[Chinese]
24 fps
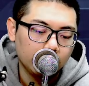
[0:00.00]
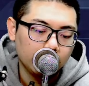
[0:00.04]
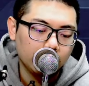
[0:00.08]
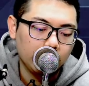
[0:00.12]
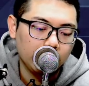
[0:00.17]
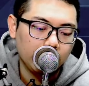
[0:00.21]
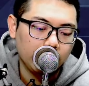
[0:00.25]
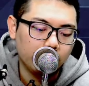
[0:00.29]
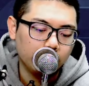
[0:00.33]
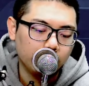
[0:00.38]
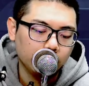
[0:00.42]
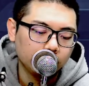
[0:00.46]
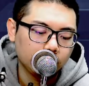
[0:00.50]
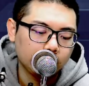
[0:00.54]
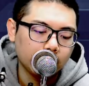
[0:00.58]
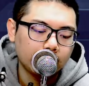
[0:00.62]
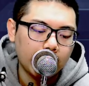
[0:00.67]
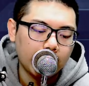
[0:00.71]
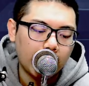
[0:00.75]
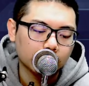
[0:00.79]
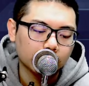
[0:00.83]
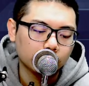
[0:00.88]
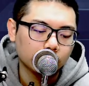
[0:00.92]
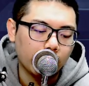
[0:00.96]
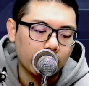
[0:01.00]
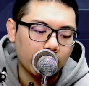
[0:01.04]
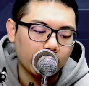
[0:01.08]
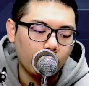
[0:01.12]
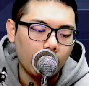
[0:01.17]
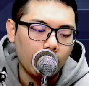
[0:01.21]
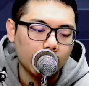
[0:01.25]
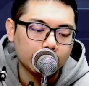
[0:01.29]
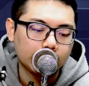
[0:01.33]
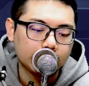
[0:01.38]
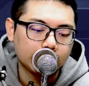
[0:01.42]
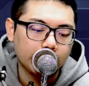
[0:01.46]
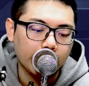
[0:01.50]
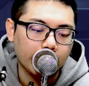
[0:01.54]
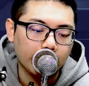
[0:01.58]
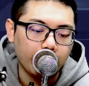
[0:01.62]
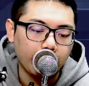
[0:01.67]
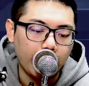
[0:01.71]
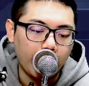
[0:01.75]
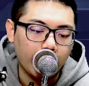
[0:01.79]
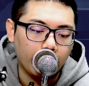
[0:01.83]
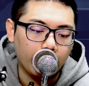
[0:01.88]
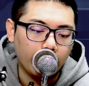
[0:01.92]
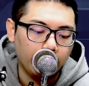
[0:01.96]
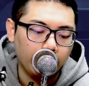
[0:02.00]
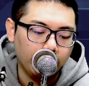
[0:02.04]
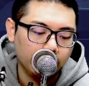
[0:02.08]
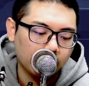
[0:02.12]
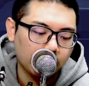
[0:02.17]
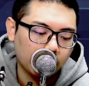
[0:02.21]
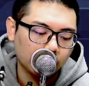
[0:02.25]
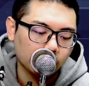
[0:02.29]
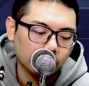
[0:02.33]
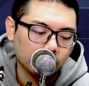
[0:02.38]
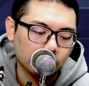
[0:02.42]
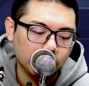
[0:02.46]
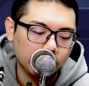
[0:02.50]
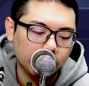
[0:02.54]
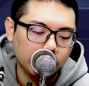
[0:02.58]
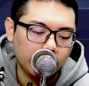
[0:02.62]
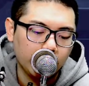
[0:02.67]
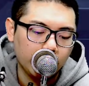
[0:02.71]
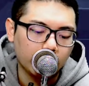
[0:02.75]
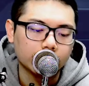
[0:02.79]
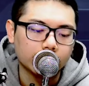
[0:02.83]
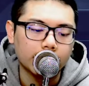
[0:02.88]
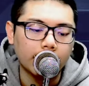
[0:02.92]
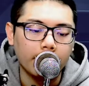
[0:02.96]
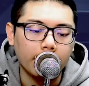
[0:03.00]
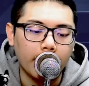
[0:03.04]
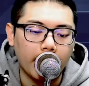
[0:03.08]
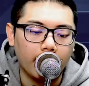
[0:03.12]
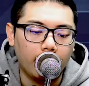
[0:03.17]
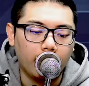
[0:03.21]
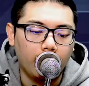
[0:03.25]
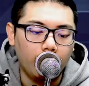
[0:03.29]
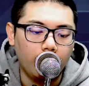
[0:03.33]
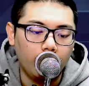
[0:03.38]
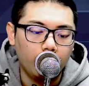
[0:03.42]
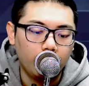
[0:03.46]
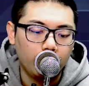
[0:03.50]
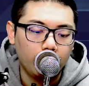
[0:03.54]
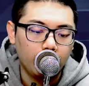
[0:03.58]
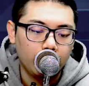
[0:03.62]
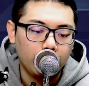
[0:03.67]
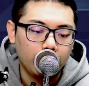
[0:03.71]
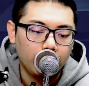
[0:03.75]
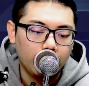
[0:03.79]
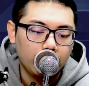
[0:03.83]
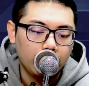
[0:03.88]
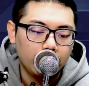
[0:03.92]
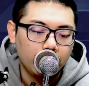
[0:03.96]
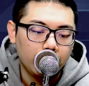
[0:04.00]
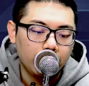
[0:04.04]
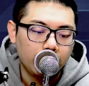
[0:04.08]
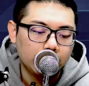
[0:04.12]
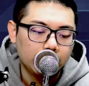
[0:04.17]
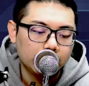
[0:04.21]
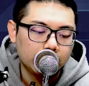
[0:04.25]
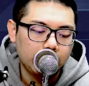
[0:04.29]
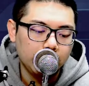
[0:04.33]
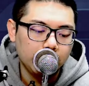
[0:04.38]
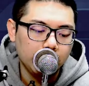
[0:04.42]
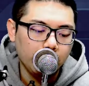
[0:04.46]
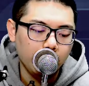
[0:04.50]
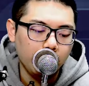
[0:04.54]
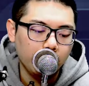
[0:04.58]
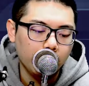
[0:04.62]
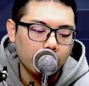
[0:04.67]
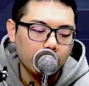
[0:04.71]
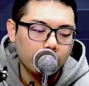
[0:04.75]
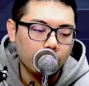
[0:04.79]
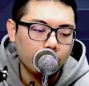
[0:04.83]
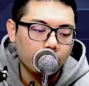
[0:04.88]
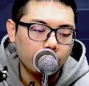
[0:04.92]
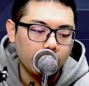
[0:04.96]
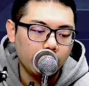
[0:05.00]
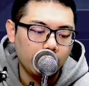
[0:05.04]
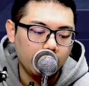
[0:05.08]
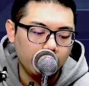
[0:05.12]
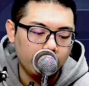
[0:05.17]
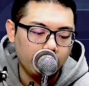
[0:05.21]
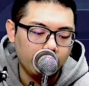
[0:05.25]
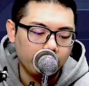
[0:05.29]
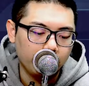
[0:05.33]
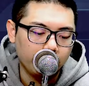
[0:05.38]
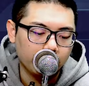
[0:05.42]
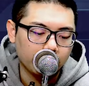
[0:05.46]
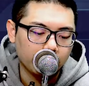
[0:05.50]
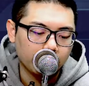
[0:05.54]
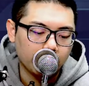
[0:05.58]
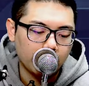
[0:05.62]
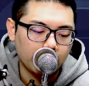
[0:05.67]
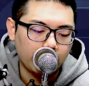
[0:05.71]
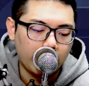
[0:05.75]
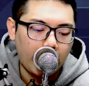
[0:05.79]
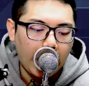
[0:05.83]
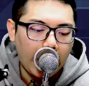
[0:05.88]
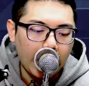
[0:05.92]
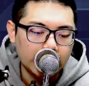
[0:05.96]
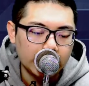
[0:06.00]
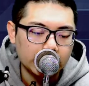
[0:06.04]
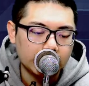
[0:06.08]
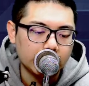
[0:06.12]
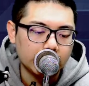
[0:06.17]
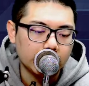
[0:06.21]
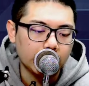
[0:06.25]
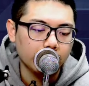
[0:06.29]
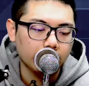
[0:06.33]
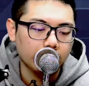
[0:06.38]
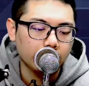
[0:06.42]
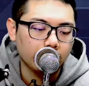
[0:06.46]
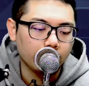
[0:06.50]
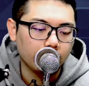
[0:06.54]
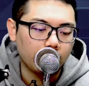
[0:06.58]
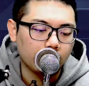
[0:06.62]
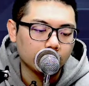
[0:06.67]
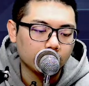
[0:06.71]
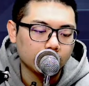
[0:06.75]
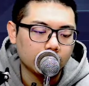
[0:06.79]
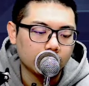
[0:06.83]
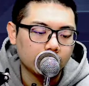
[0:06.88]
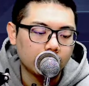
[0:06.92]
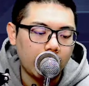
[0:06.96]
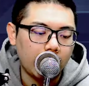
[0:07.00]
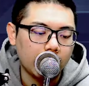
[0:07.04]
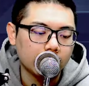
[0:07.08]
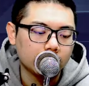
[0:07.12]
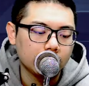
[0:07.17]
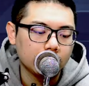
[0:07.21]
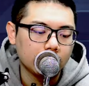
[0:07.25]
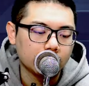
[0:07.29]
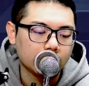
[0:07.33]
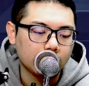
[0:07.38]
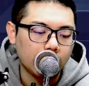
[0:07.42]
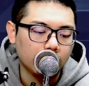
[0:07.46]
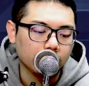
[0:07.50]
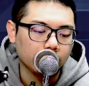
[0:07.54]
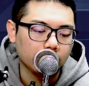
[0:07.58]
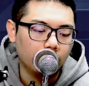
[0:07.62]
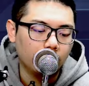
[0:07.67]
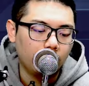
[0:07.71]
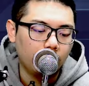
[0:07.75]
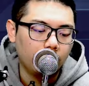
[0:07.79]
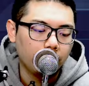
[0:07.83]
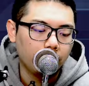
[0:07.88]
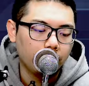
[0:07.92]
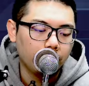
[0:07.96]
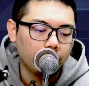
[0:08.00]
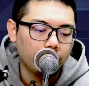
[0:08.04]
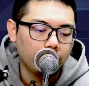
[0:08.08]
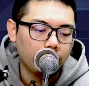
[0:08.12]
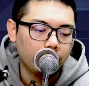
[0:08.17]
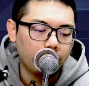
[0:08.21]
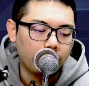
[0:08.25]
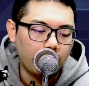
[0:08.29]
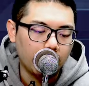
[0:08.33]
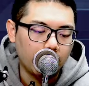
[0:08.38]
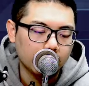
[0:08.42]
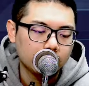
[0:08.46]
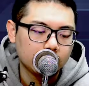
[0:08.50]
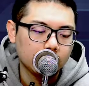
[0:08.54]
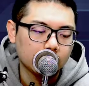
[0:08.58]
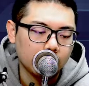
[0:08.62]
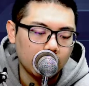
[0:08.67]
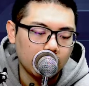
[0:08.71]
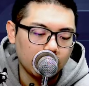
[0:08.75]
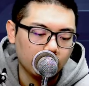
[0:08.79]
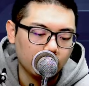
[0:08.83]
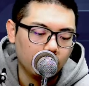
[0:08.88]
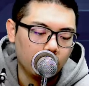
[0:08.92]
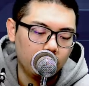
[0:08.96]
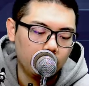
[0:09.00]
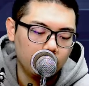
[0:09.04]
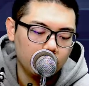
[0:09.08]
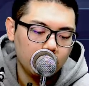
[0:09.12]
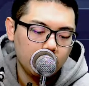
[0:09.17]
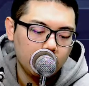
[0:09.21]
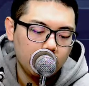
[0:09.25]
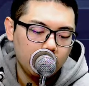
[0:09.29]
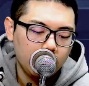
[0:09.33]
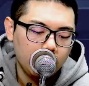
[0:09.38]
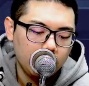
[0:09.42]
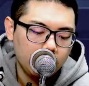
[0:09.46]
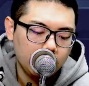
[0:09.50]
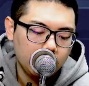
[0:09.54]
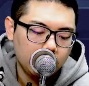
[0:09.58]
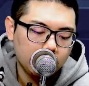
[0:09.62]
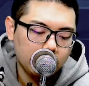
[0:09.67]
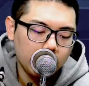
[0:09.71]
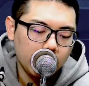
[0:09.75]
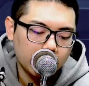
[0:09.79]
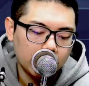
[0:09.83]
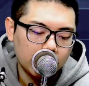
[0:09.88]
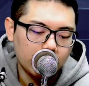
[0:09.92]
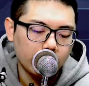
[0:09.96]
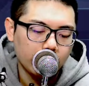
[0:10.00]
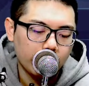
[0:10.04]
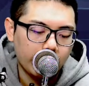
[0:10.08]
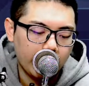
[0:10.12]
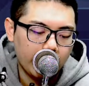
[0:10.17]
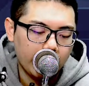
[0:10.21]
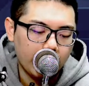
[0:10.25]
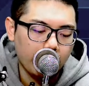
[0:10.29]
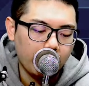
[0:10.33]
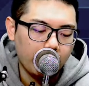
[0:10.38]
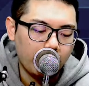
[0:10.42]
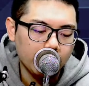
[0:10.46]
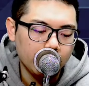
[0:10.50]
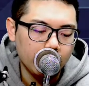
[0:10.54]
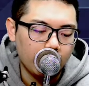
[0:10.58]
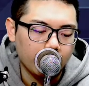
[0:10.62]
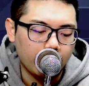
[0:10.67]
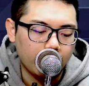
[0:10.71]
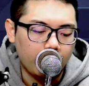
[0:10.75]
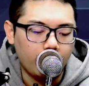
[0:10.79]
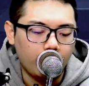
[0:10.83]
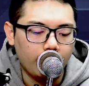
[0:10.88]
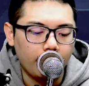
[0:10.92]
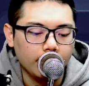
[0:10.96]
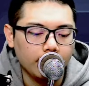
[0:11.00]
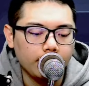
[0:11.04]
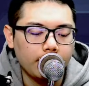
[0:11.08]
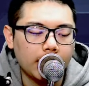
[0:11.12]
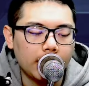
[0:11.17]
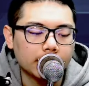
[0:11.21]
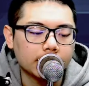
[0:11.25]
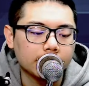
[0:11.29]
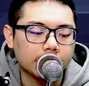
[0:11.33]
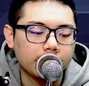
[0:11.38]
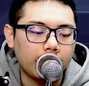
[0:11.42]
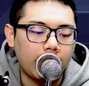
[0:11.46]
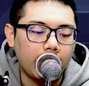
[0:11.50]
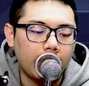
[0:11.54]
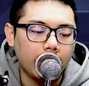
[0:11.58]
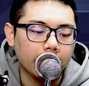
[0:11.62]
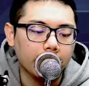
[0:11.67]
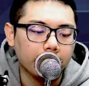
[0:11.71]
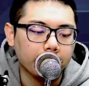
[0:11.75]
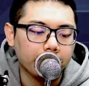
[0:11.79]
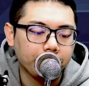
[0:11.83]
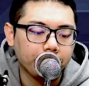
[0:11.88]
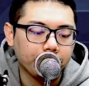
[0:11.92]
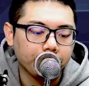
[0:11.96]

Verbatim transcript: 底部再打出来的外资连买哦，然后主力也有在买哦，基本面部分也还行哦。这个 IC 的上游，哦，IC 的上游，赞购也可以看，毛利好高哦，毛利八十趴哎。